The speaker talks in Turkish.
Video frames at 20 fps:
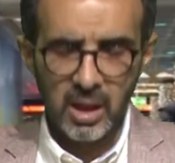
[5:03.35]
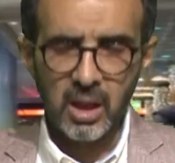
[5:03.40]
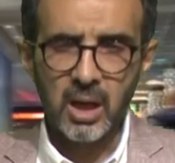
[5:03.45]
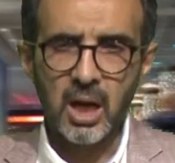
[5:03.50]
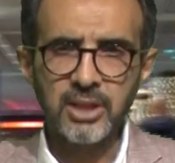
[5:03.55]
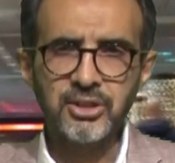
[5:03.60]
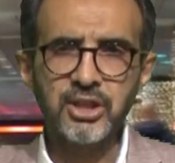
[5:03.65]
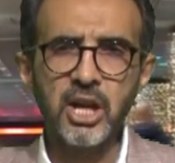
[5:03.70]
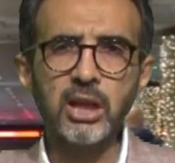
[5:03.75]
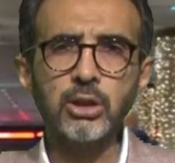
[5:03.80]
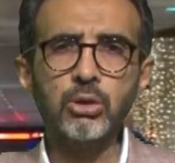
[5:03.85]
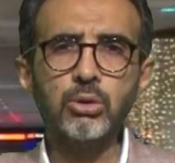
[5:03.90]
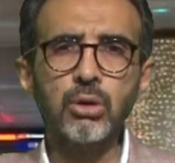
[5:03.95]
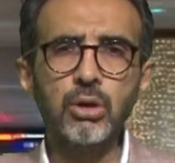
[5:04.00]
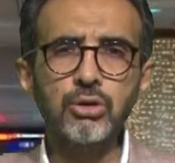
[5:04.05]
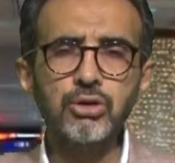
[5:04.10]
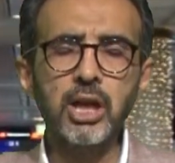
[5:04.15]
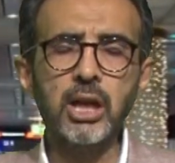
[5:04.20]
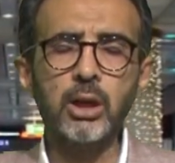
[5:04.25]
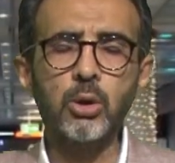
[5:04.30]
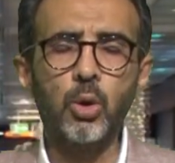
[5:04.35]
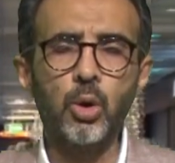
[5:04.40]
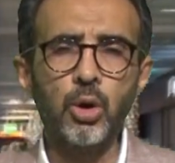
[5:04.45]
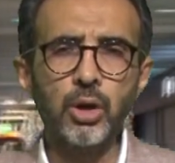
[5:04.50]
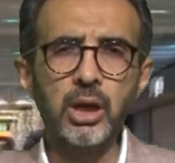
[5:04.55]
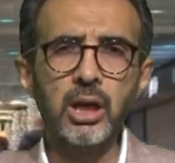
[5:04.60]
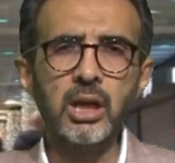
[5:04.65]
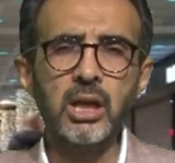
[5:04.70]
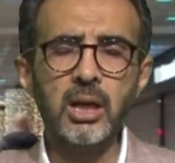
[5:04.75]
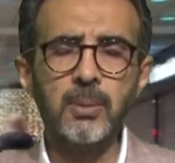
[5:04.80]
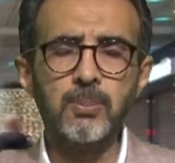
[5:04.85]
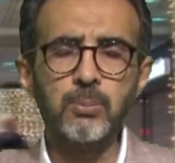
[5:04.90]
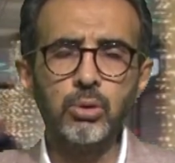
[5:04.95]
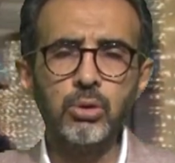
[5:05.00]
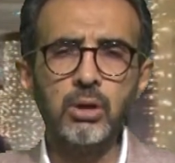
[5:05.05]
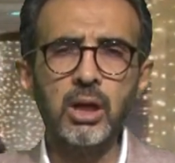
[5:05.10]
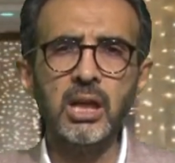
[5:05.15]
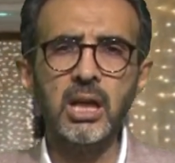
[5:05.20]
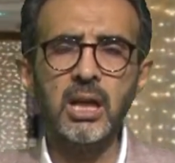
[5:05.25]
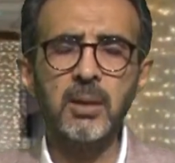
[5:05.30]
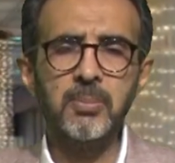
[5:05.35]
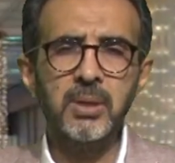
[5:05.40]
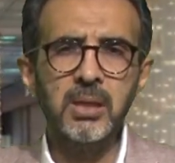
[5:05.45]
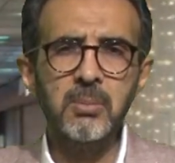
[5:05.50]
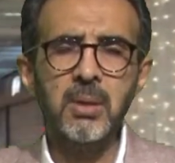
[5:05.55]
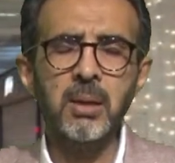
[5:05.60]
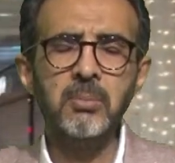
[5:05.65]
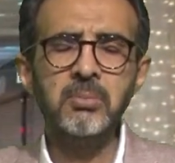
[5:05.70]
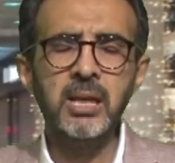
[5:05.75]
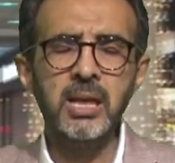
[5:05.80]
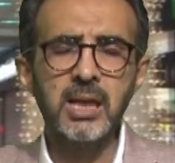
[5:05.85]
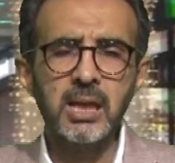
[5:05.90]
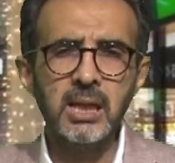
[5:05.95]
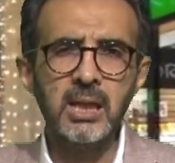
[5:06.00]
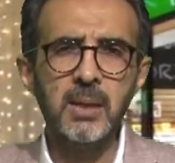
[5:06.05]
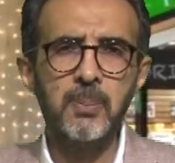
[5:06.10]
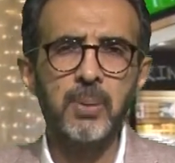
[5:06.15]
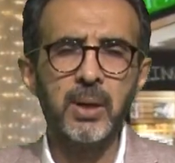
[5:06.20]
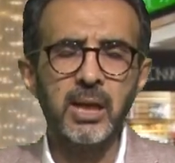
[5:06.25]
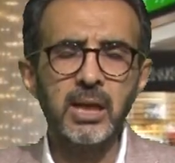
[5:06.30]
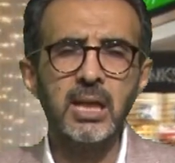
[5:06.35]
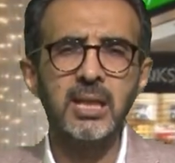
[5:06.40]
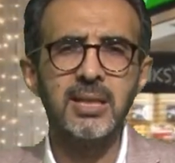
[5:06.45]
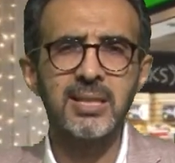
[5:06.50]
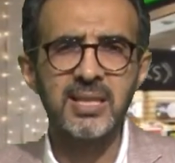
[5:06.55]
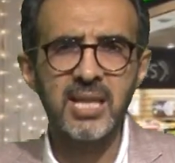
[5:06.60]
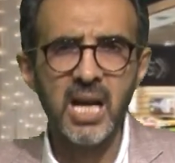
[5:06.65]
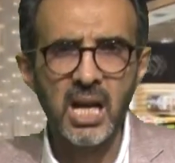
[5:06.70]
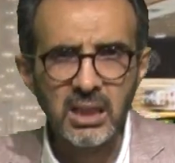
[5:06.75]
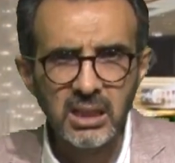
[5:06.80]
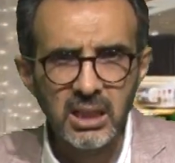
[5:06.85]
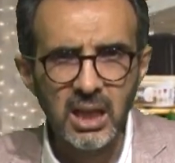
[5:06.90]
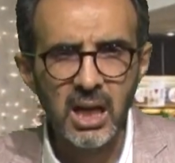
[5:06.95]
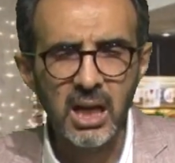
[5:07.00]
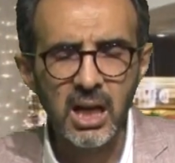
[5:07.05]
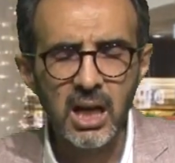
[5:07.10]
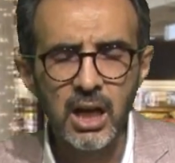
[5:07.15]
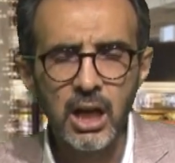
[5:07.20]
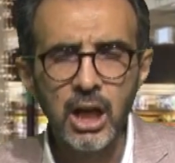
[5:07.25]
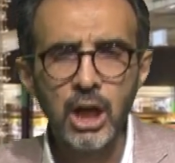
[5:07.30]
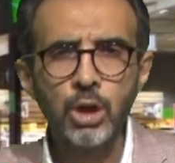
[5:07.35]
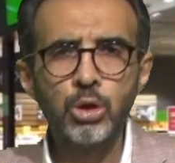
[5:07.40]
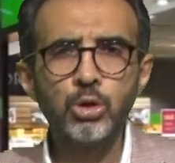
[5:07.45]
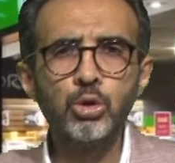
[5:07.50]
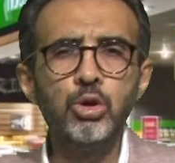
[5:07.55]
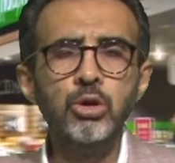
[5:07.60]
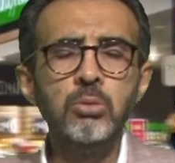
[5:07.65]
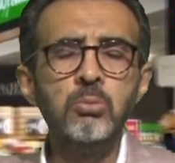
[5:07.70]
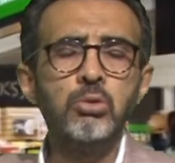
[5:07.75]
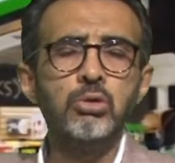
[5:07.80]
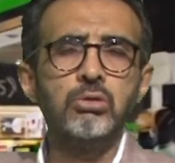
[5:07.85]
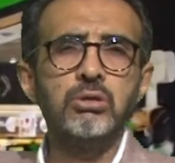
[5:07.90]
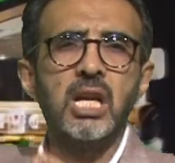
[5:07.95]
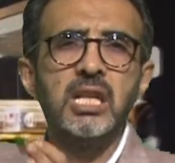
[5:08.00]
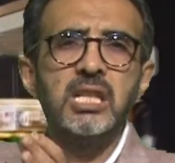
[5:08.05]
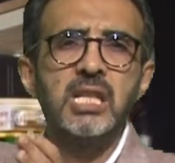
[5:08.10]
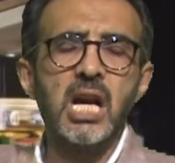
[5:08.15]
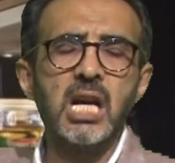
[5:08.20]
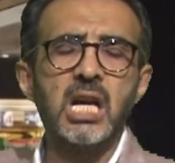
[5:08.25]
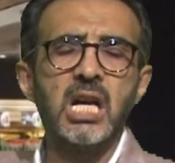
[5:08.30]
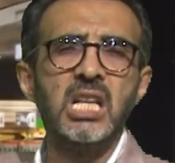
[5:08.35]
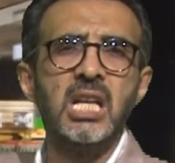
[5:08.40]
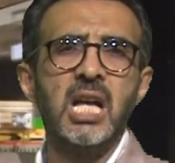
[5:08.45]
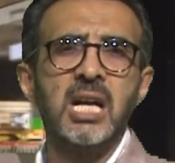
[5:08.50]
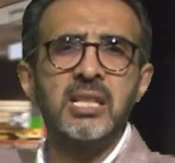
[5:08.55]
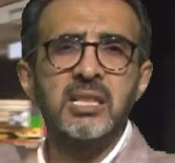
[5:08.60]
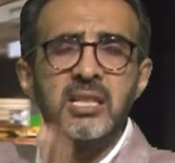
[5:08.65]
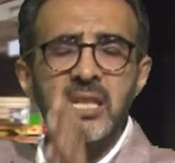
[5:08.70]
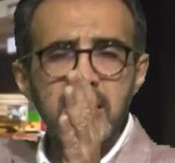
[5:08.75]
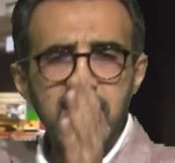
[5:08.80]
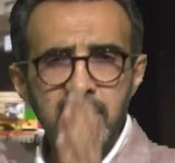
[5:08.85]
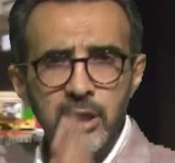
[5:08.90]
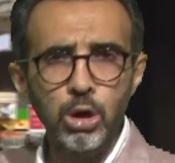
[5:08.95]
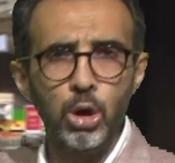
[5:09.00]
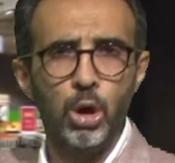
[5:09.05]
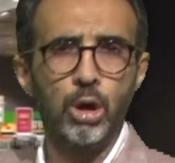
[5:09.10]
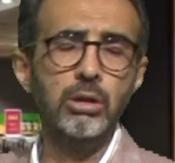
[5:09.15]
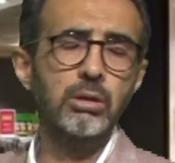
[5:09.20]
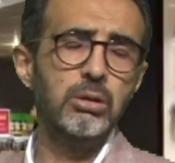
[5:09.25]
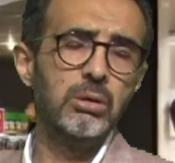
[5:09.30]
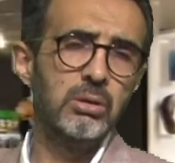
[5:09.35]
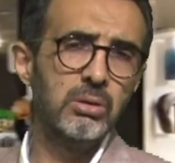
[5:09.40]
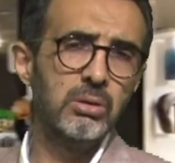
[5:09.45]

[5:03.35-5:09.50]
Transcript: Kaçak, göçek, orana, burana, bilmem nerene parayı sakla. Gümrükte yakalan, rezil ol.